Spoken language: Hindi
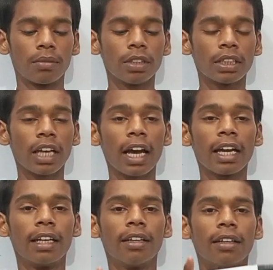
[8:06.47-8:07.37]
तब ये क्या
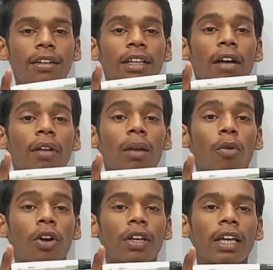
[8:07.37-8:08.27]
है
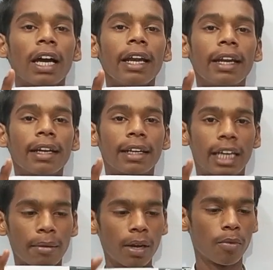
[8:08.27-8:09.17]
डबल बॉन्ड क्या है
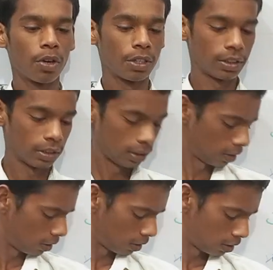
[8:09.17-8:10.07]
डबल
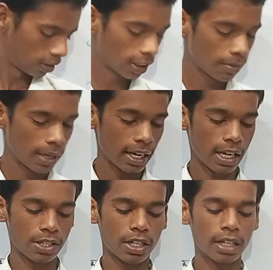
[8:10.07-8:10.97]
बॉन्ड यदि तो मैंने
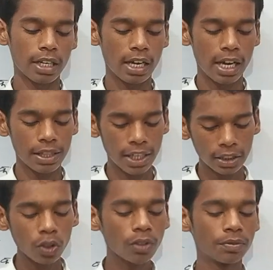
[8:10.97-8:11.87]
ऐसे करके लगा
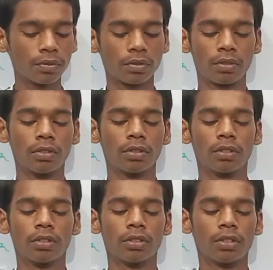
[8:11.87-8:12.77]
दिया तो
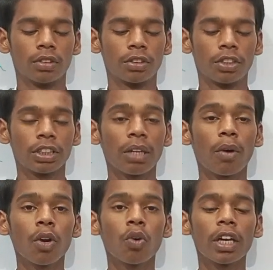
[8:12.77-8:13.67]
कितने
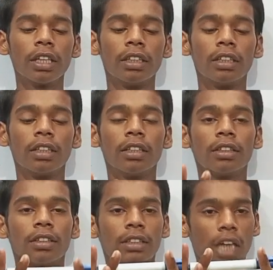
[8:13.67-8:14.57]
बॉन्ड हो गए
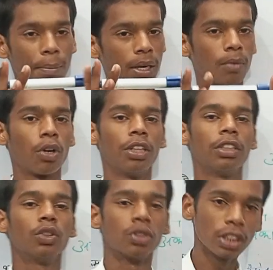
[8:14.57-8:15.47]
ट्रबल
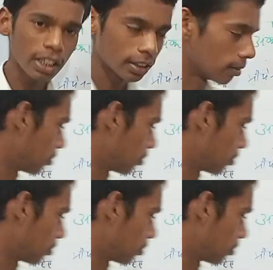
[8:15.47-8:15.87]
बॉन्ड ये होते